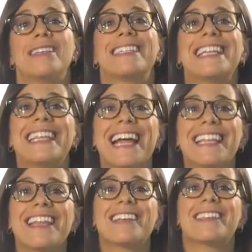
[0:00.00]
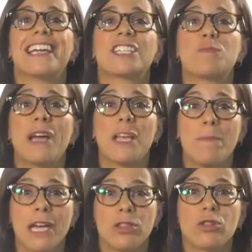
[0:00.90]
Se trata de hacer
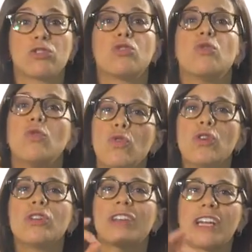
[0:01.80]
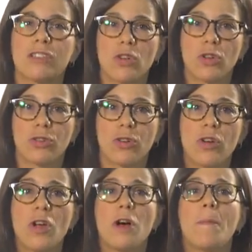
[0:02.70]
experimentos uno tras
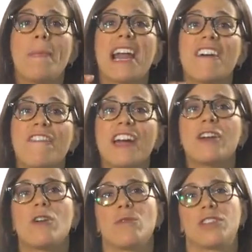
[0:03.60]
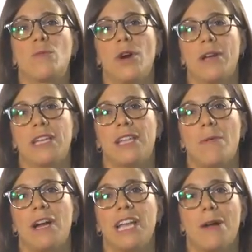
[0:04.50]
otro para ver cómo se mueven
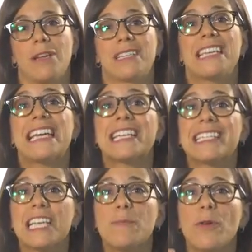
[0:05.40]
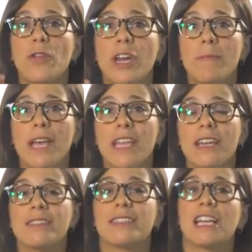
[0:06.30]
estas variables y así poder
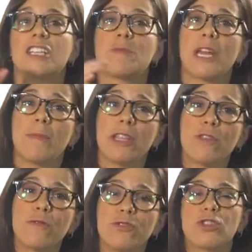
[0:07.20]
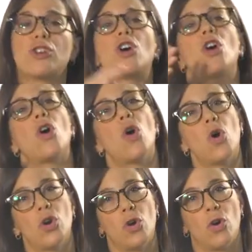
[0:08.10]
medir si el experimento funcionó
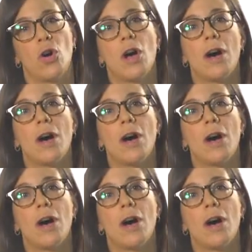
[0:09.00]
o no.